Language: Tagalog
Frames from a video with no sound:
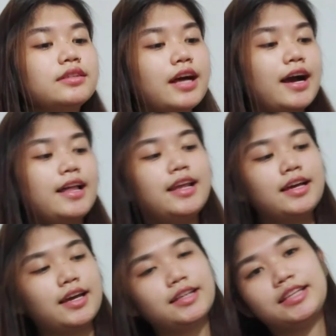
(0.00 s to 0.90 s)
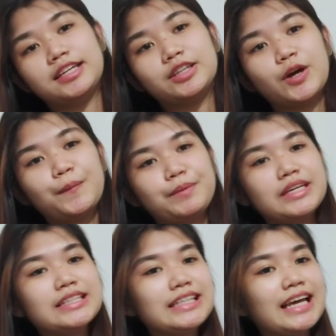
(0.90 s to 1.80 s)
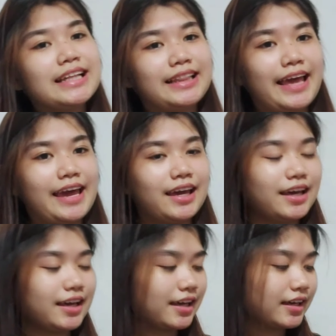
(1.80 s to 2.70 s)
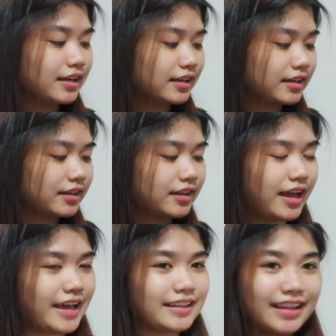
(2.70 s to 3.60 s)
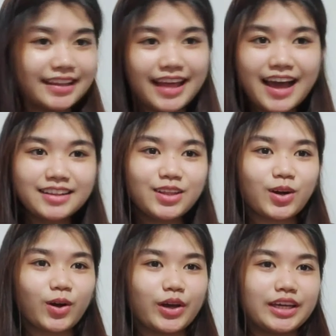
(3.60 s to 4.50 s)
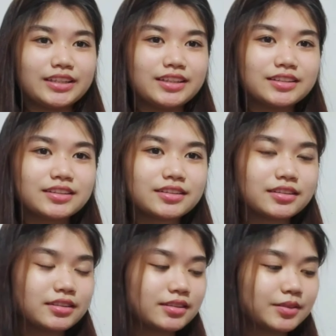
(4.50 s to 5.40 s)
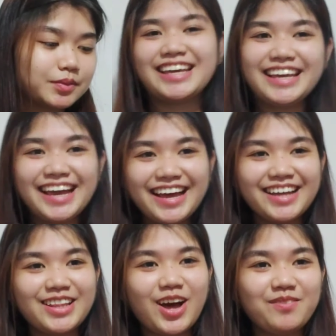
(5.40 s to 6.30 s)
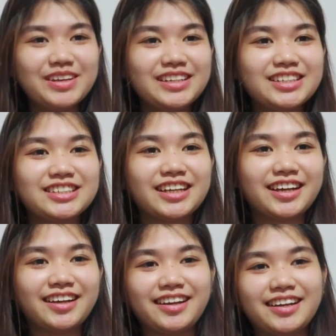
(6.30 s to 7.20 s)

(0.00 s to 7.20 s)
Nakalagay dito, MediaTek. And then, Android. Ayan, open na siya.